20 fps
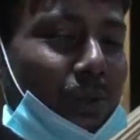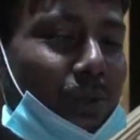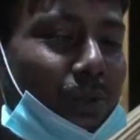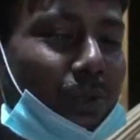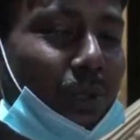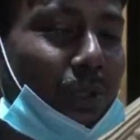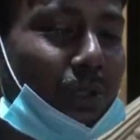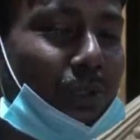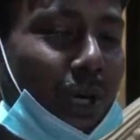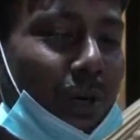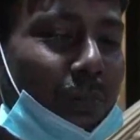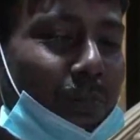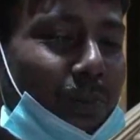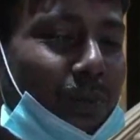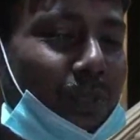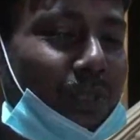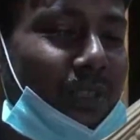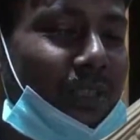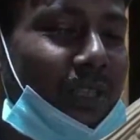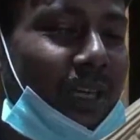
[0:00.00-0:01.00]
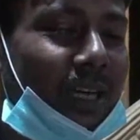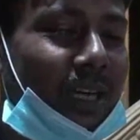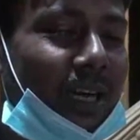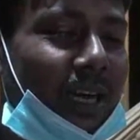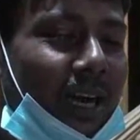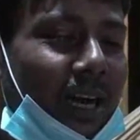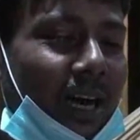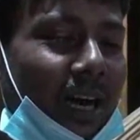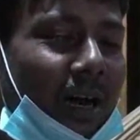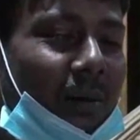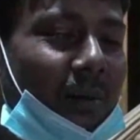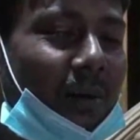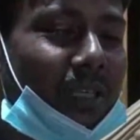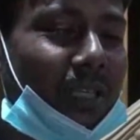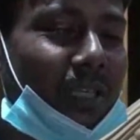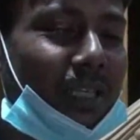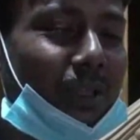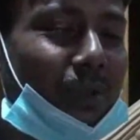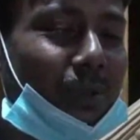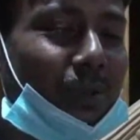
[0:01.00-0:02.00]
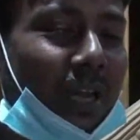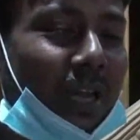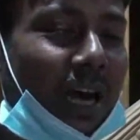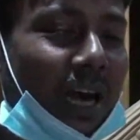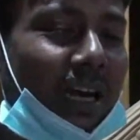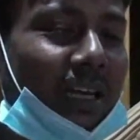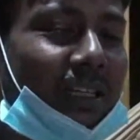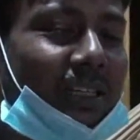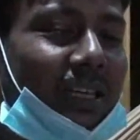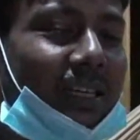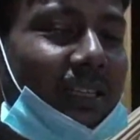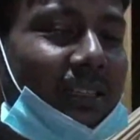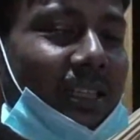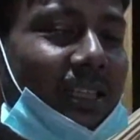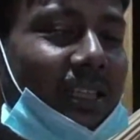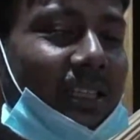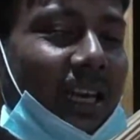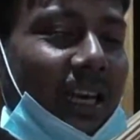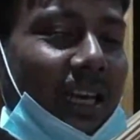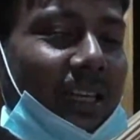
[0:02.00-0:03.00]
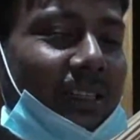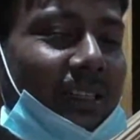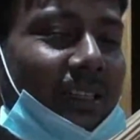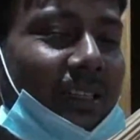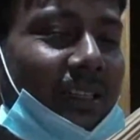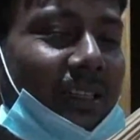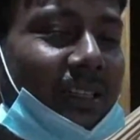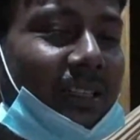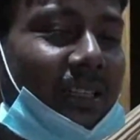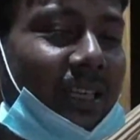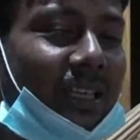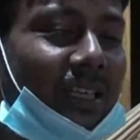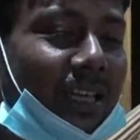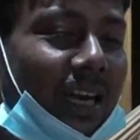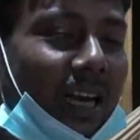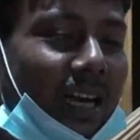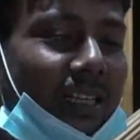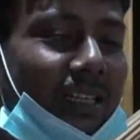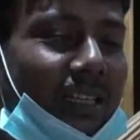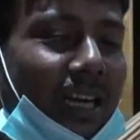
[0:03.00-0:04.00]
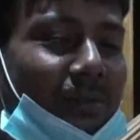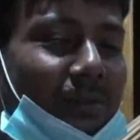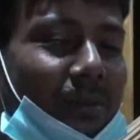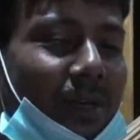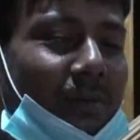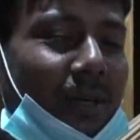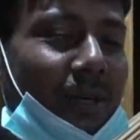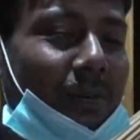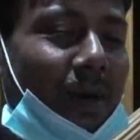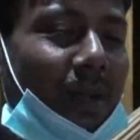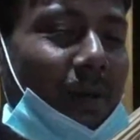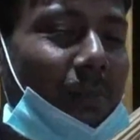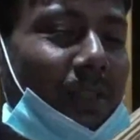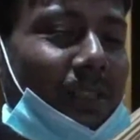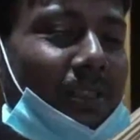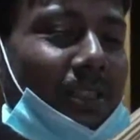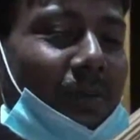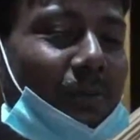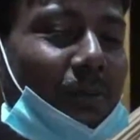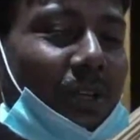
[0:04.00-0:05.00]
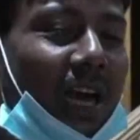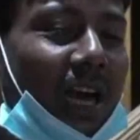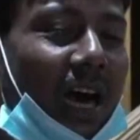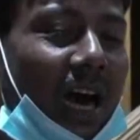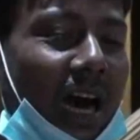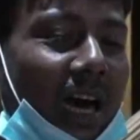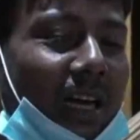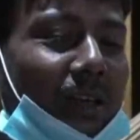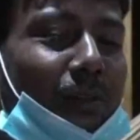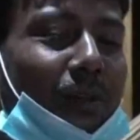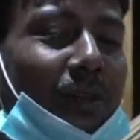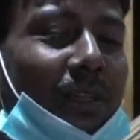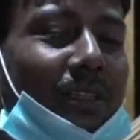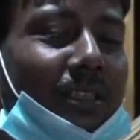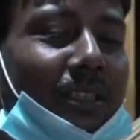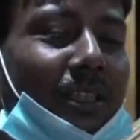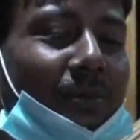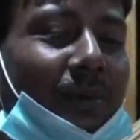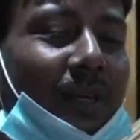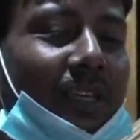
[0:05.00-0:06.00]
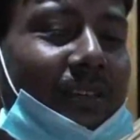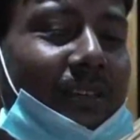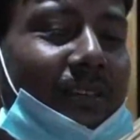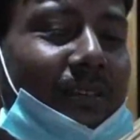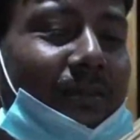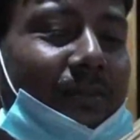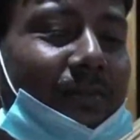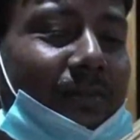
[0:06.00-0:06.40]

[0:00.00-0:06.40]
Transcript: সমস্ত সম্পদ নিয়ে আমাকে কিছু টাকা যেন সে দেয় সেই টাকা দিয়ে আমি আমার বাল বাচ্চার মুখে আহার তুলে দিতে পারি